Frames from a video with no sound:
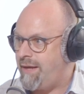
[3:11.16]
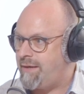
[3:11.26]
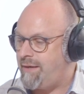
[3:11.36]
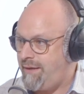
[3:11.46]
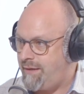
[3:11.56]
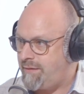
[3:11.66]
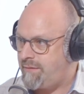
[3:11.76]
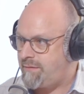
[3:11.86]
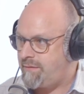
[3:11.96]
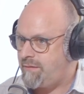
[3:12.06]

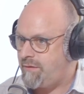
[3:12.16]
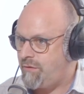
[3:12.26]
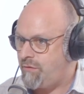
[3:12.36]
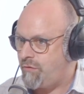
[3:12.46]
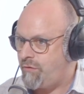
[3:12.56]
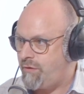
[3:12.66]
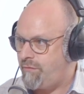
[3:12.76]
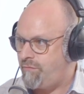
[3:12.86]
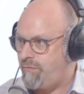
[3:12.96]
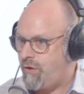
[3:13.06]
erklärt,
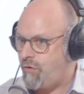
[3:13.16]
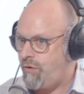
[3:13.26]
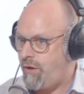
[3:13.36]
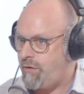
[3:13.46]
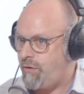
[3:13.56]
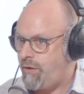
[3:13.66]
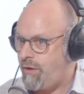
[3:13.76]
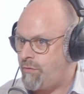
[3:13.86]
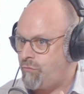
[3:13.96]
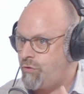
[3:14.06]
sondern wir können,
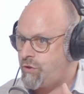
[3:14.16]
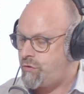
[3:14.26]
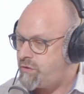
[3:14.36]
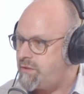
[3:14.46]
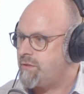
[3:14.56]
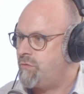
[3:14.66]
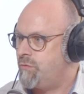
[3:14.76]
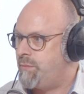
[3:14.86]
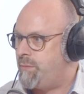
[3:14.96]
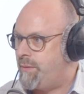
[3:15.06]
er unterstützt es
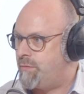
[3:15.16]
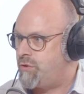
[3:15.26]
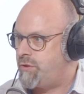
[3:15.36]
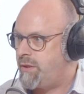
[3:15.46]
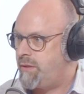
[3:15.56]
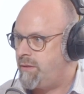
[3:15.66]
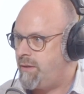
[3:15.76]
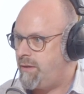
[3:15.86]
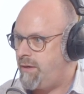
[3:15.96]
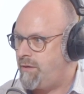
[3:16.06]
nur mit Bibelstellen.
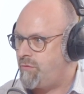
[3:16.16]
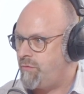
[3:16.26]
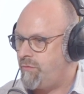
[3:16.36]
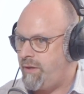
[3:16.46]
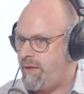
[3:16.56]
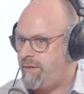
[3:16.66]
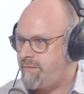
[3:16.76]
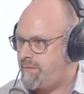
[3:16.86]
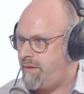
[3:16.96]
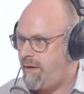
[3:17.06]
Also er
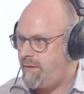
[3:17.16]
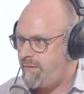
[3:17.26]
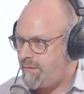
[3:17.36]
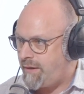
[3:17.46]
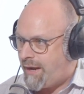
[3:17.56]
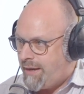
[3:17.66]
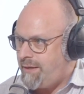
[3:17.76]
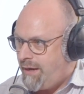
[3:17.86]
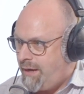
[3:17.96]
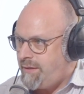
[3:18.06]
ist ein
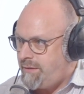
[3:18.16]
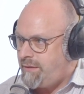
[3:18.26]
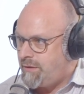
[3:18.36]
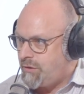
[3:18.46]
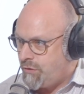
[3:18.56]
dreieiniger